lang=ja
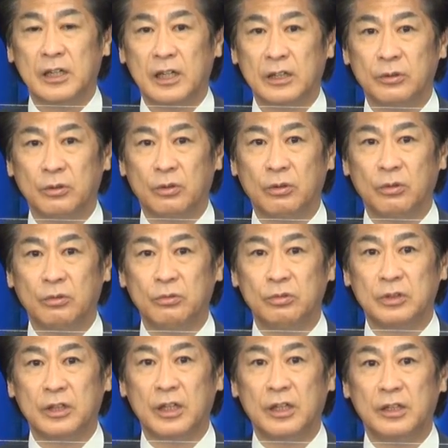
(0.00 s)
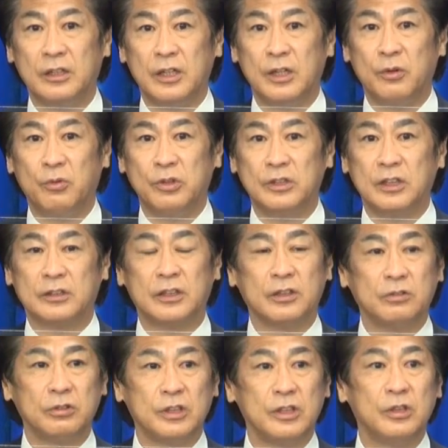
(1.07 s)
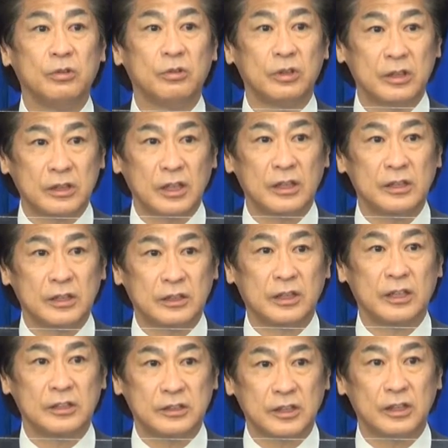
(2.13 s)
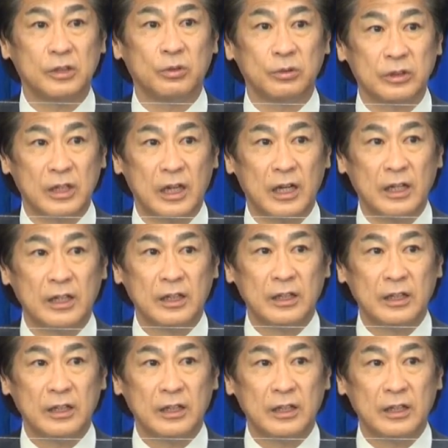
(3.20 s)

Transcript: あの受け入れをいただく医療機関に対していろんな